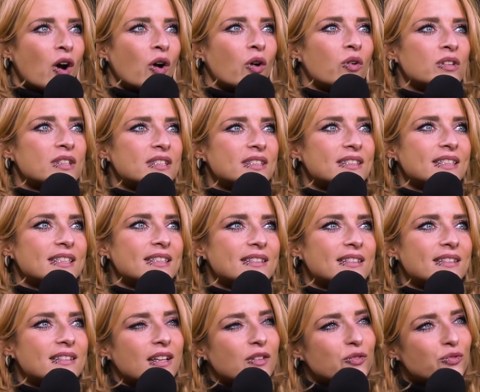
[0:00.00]
Und
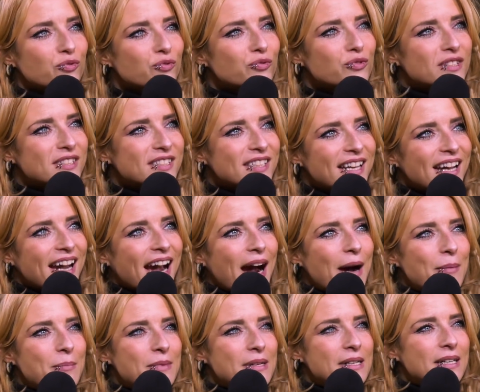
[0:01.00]
diese Tattoos
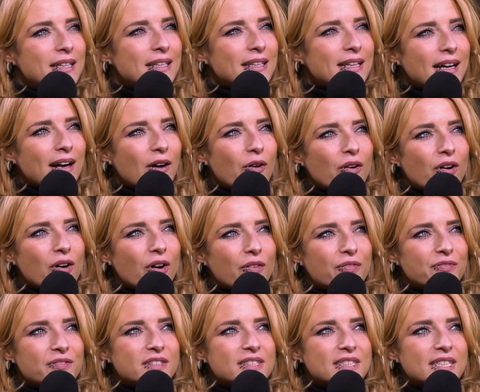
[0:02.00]
haben auch
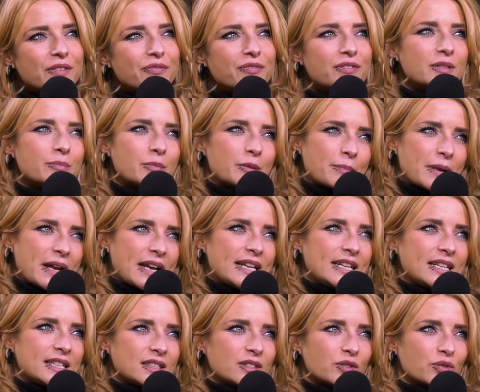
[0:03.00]
oft sehr viel mit meinen
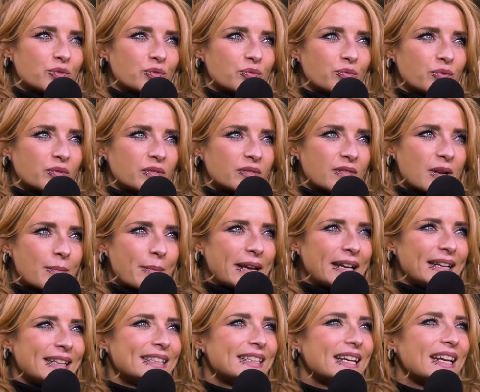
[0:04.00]
Liedern zu tun, weil
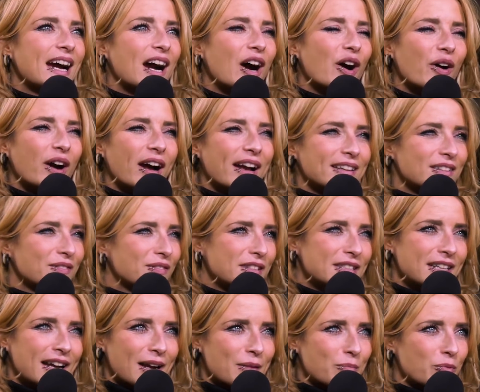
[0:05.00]
meine Lieder ja auch eigentlich wie ein
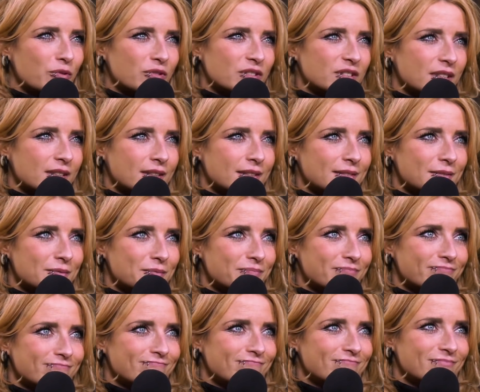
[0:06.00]
Tagebuch sind.
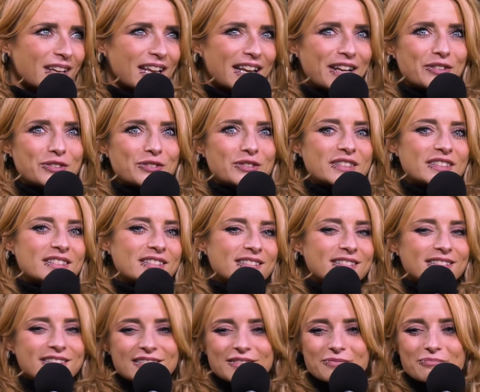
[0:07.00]
Genauso ist,
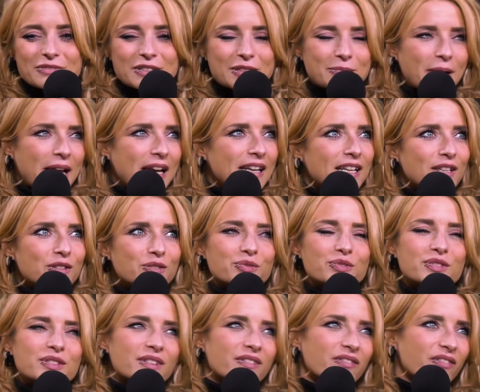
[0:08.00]
sind meine
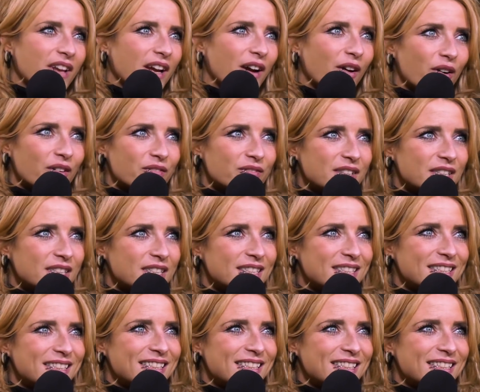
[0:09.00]
Tattoos irgendwie auch wie,